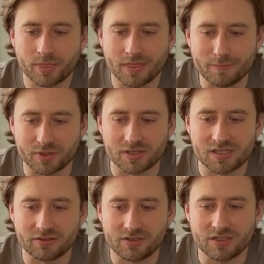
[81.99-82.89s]
на
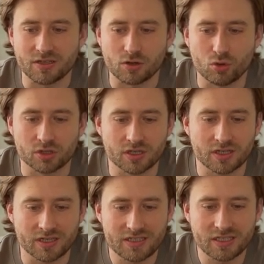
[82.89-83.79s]
предоставление
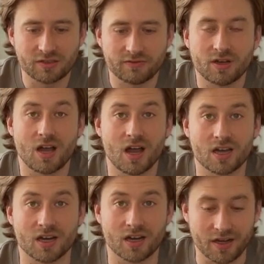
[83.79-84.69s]
льготных кредитов
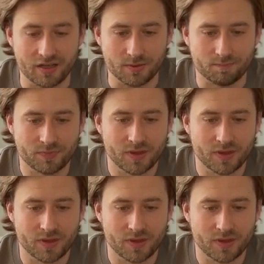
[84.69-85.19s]
агрария.